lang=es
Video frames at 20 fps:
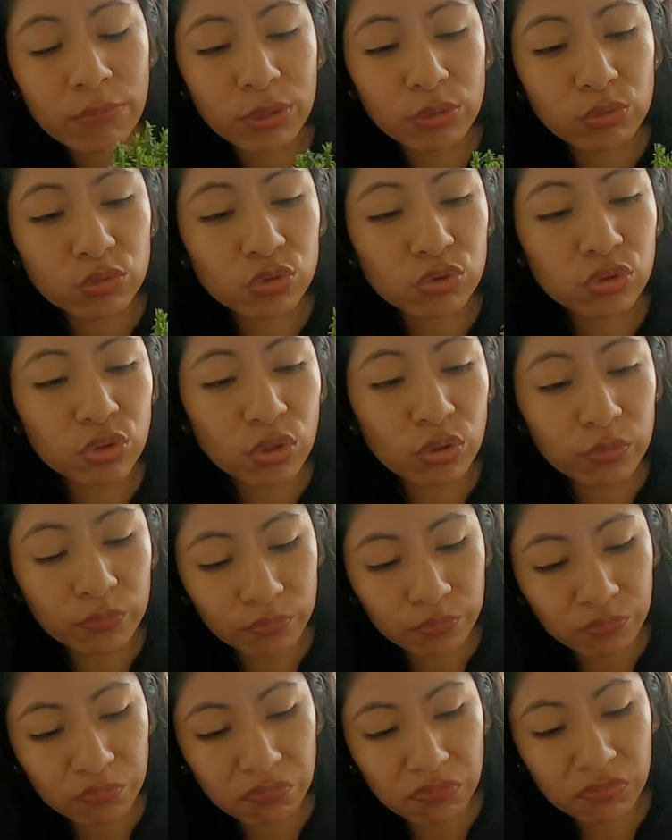Me
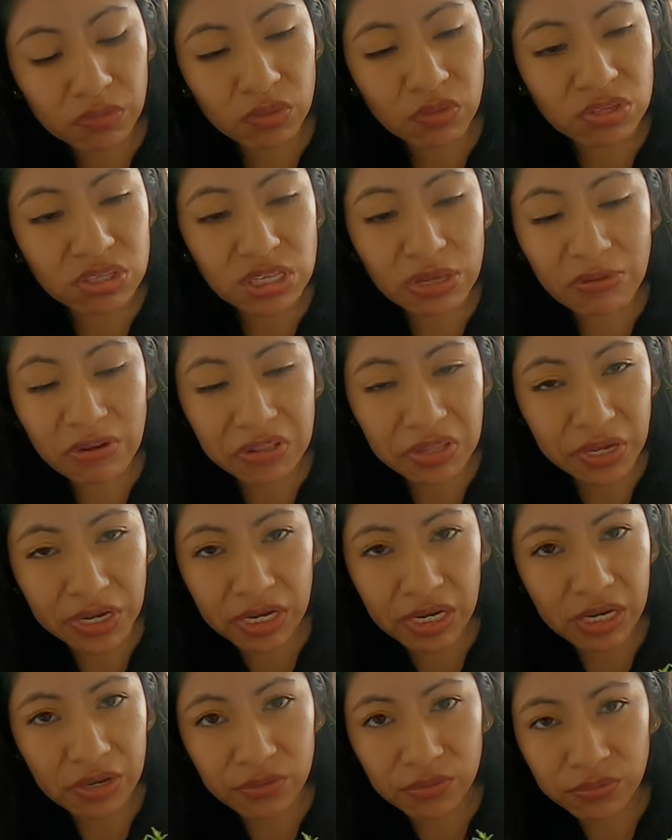gustó, no estaba
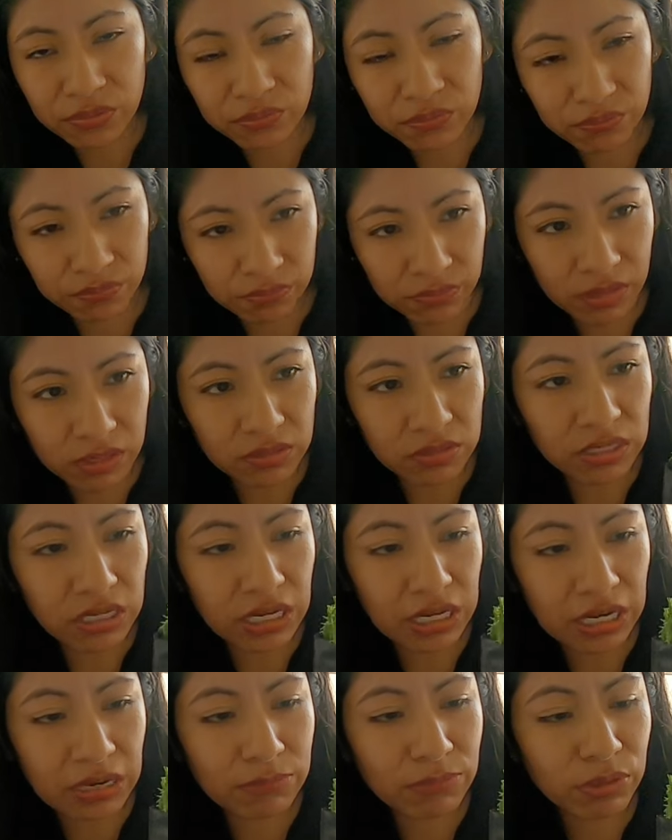tan caro,
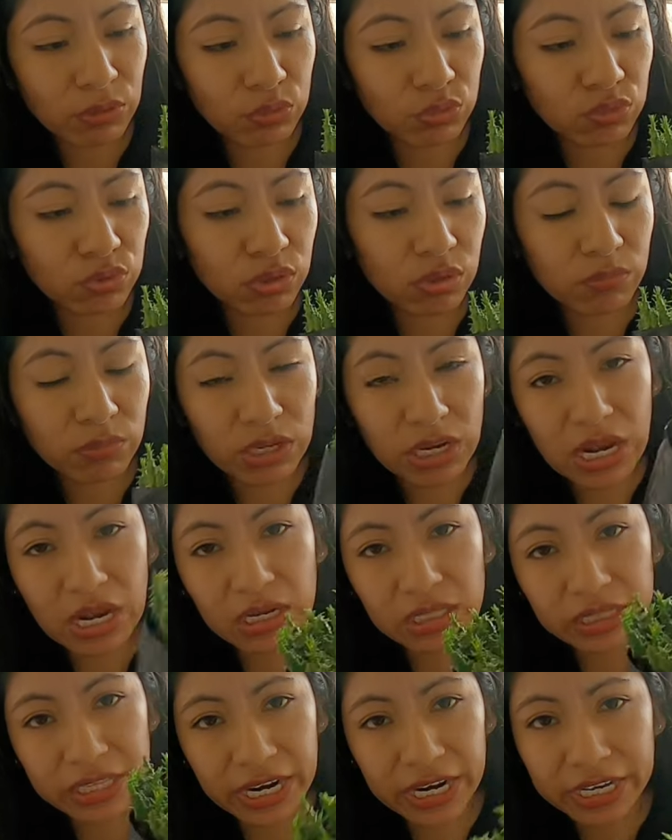así que me gustó. Me
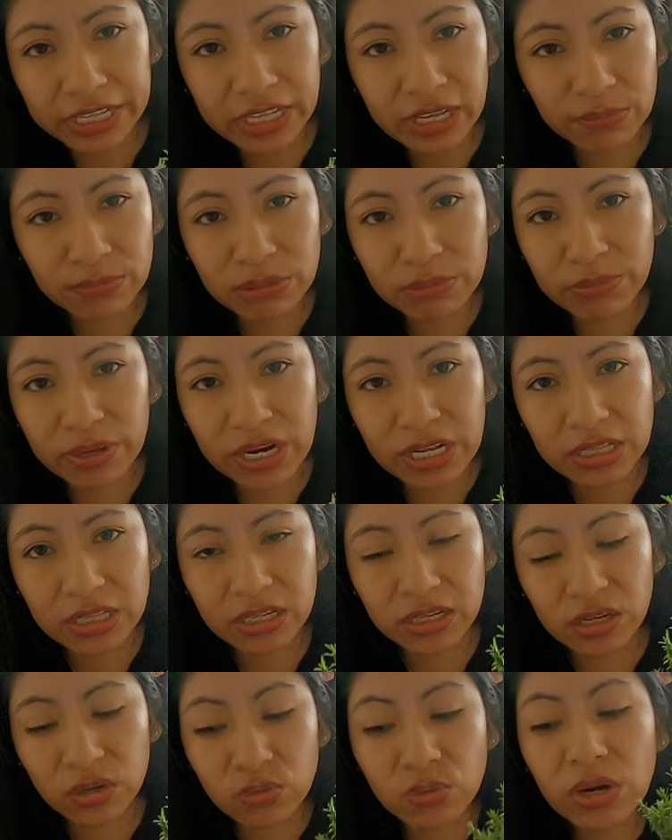la traje también para
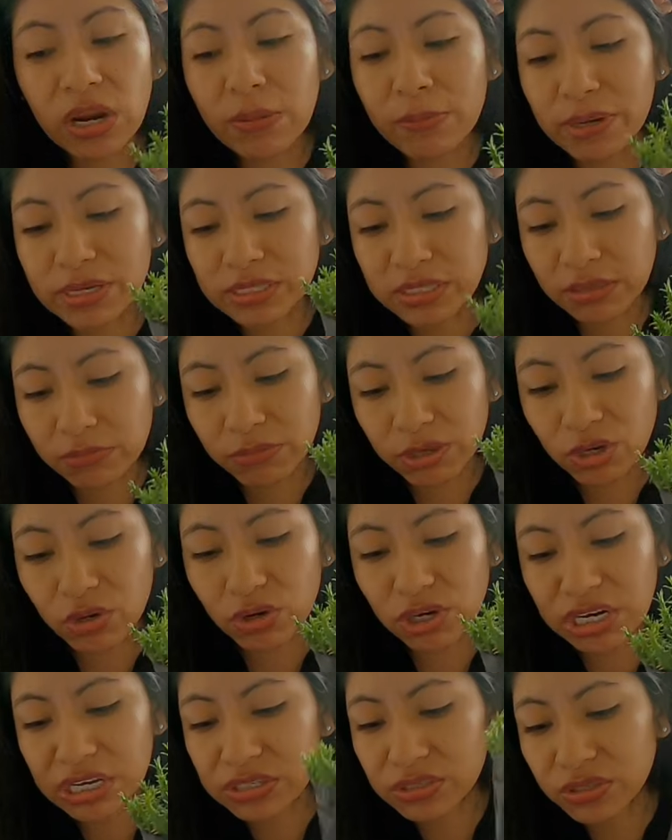tener una más de mi
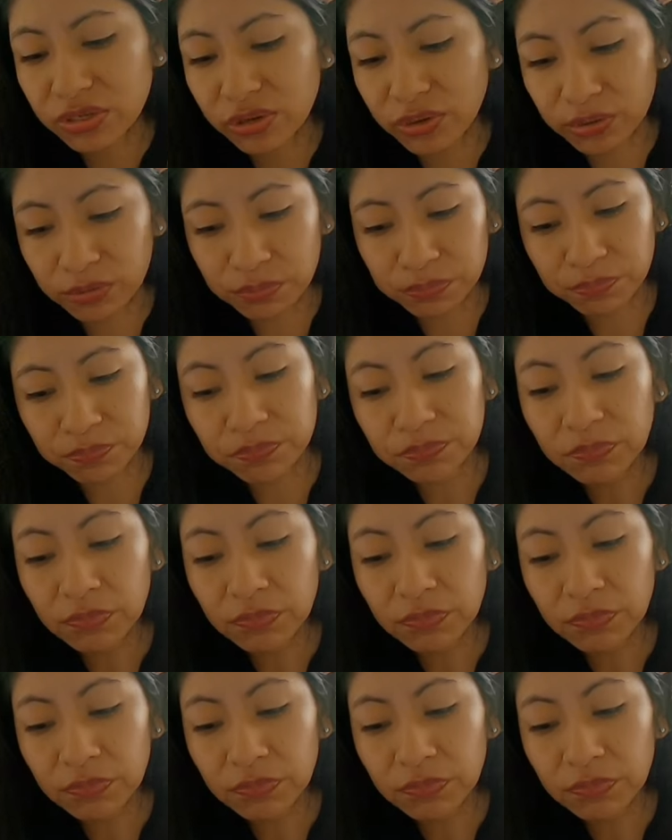colección.